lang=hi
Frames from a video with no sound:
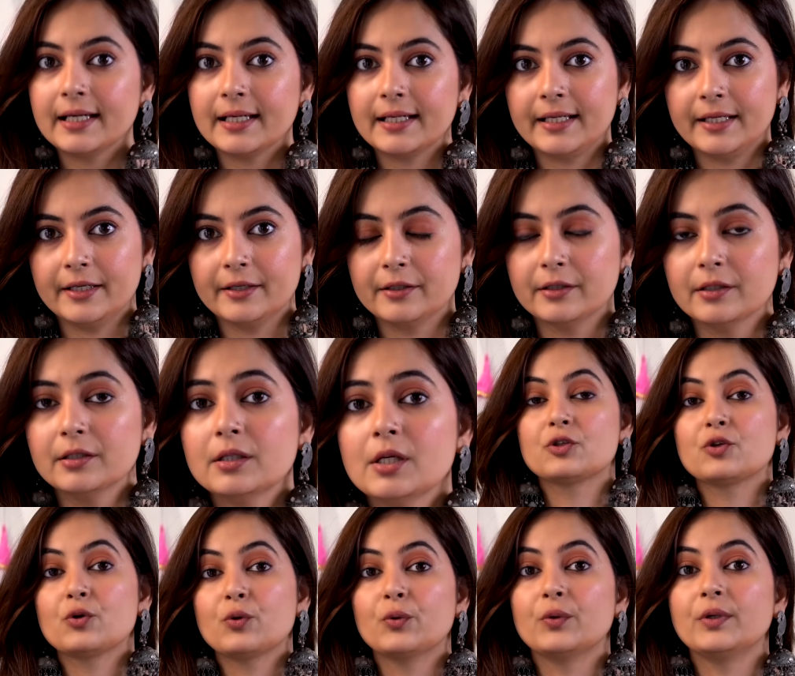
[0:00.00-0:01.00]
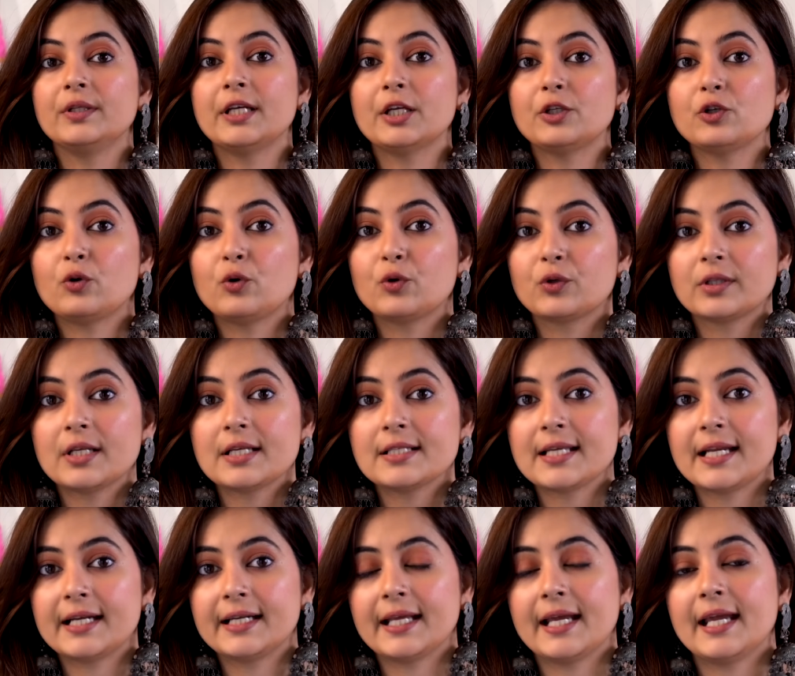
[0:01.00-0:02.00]
हेयर सो ये जो कुर्ता
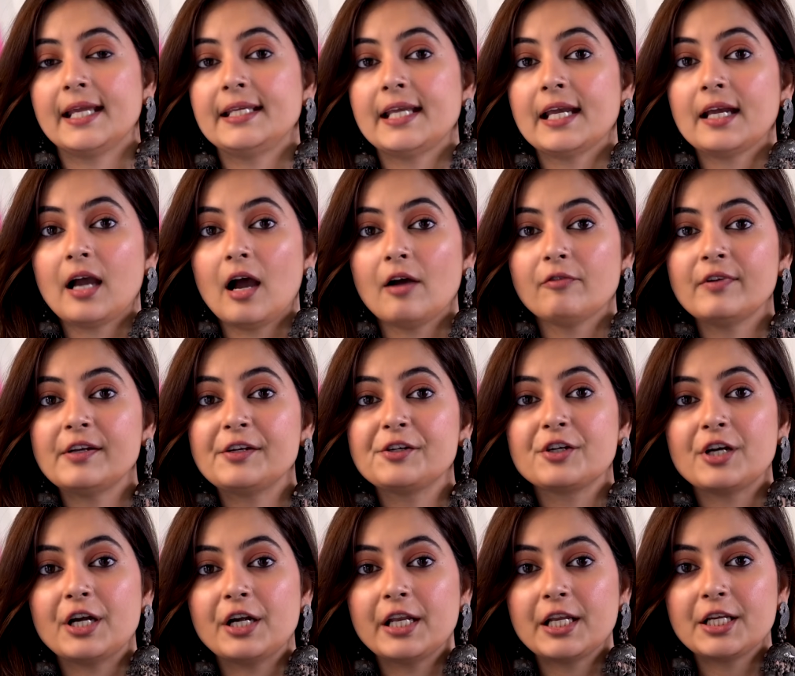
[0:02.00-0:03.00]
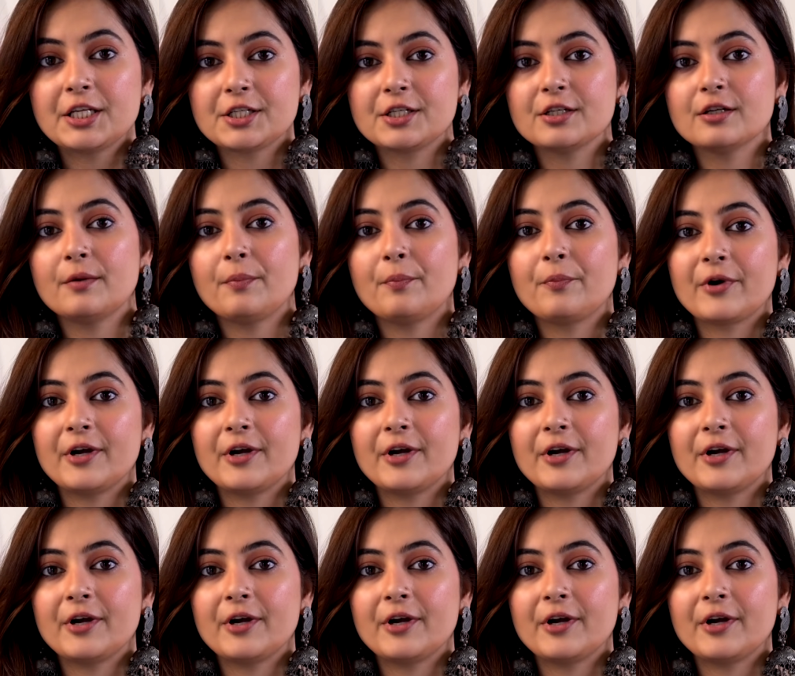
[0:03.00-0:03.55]
सेट है ये काफ़ी ट्रेडिशनल